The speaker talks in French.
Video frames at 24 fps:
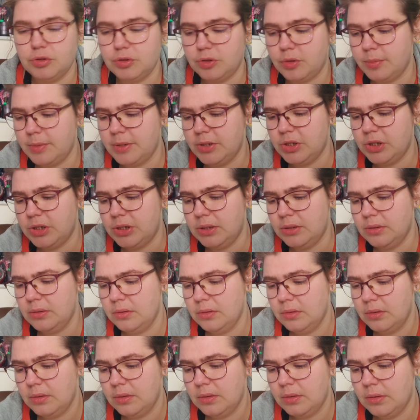J'ai combien j'ai dit
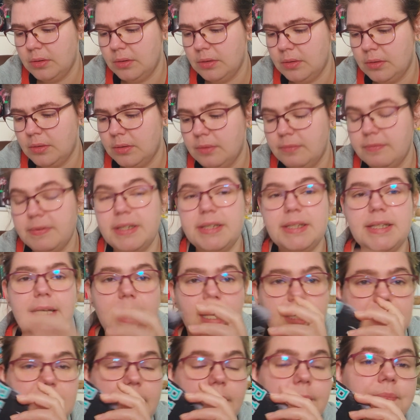
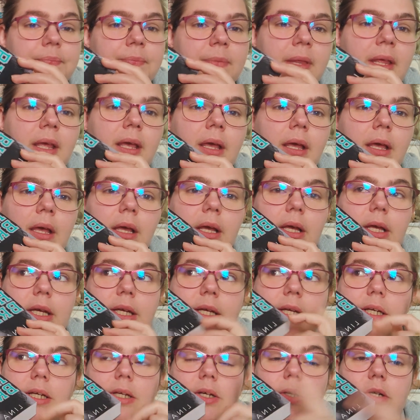24.
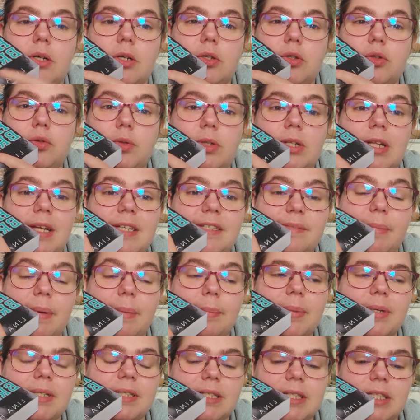Et suite euh, celui de la
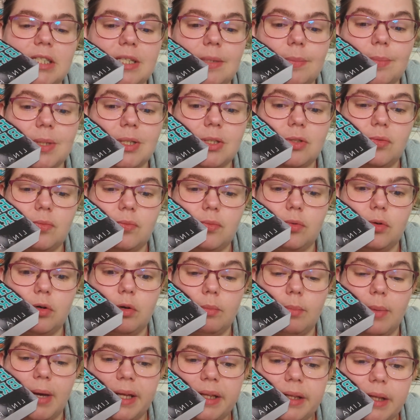semaine passée, j'ai pas su vous
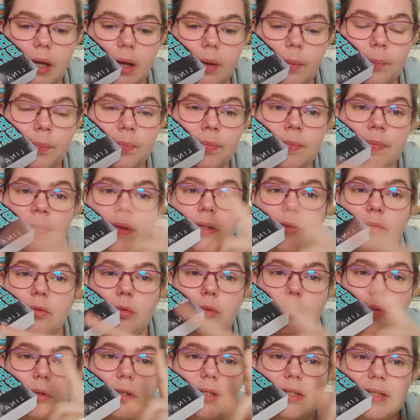le mettre.
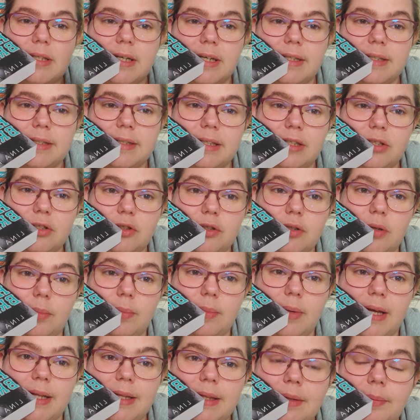Du coup, il sera cette
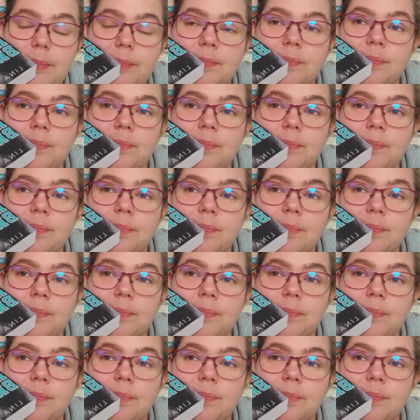semaine.